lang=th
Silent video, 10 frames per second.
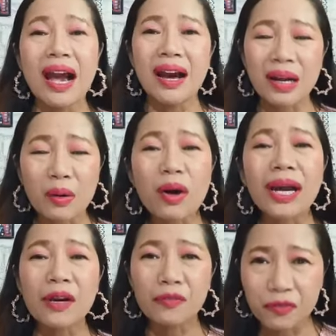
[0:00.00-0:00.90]
เราก็
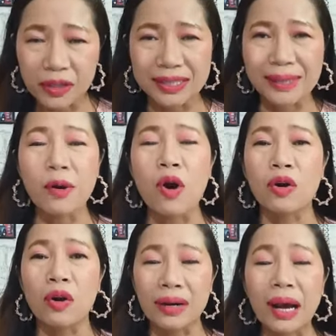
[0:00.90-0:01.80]
แค่ฝึกสมองข
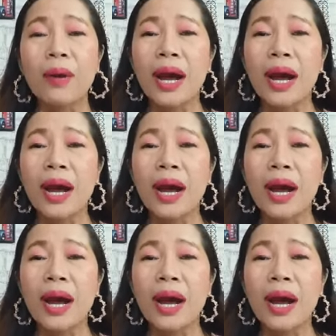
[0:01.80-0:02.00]
องเรา